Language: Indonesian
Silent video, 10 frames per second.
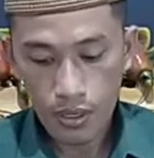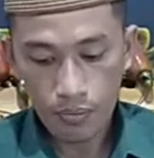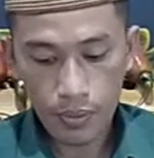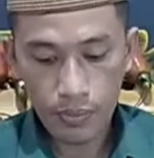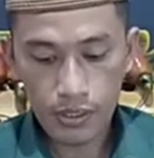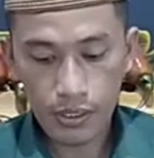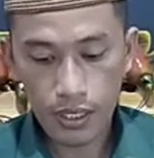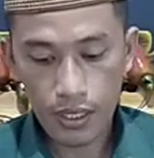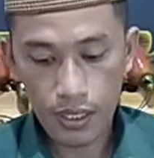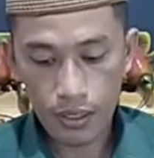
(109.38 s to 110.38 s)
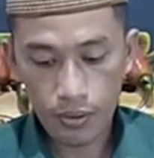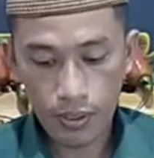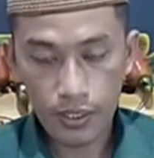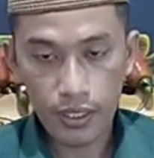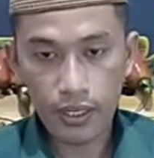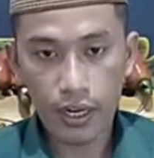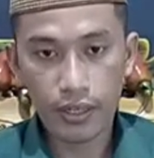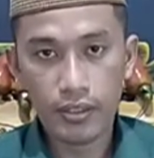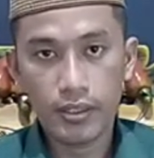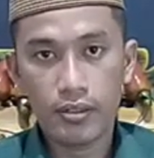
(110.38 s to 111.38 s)
Pemirsa warga
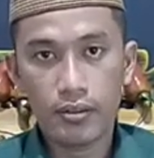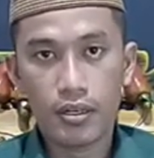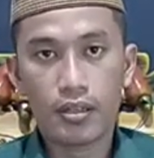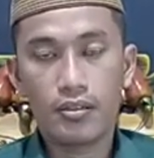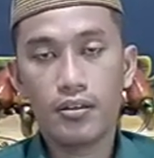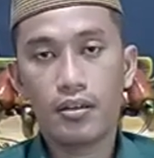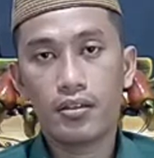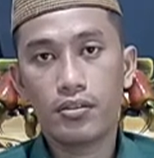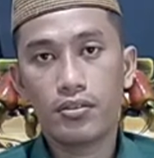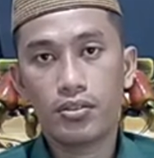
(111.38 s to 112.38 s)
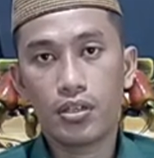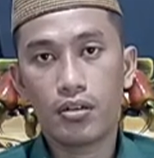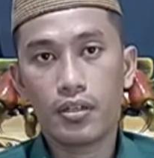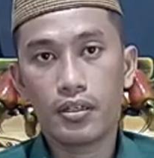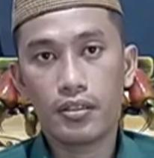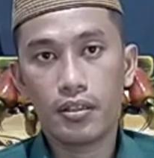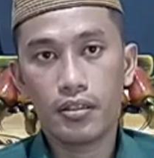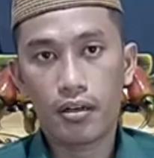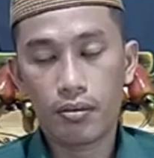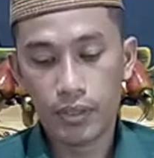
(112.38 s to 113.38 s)
Nahdin, Nahdiyat, insyaallah kita
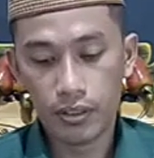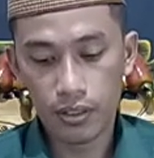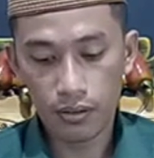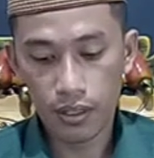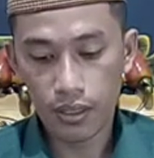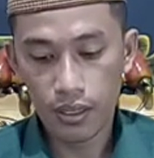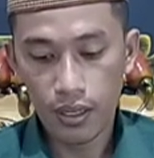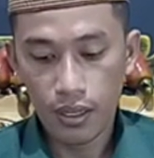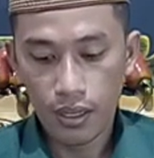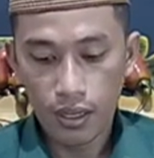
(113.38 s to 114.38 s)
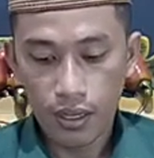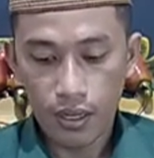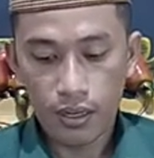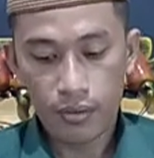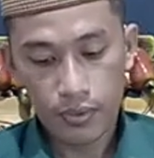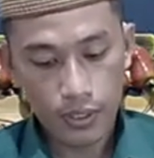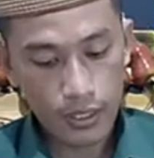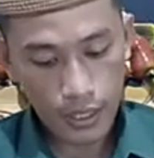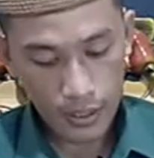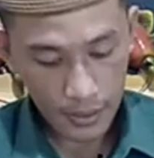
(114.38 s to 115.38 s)
dirahmati Allah.
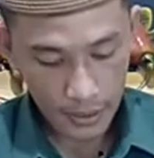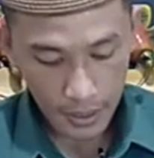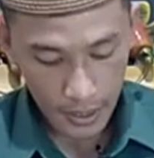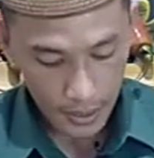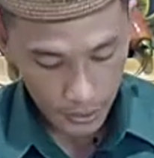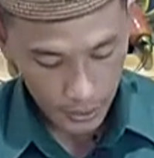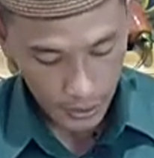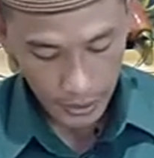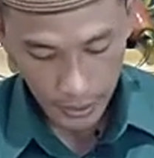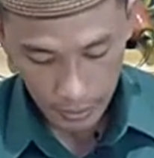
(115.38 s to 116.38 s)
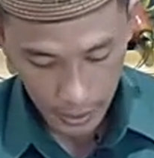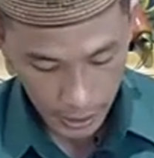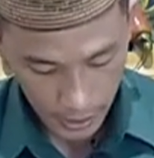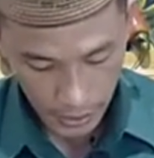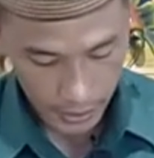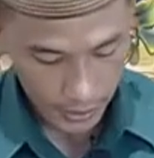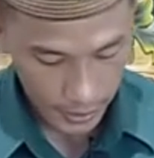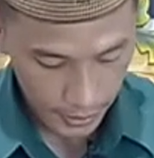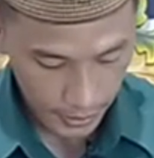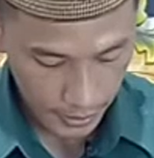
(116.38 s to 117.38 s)
Alhamdulillah kita lanjutkan
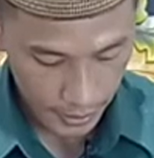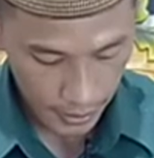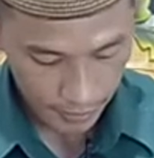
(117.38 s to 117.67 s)
kajian kita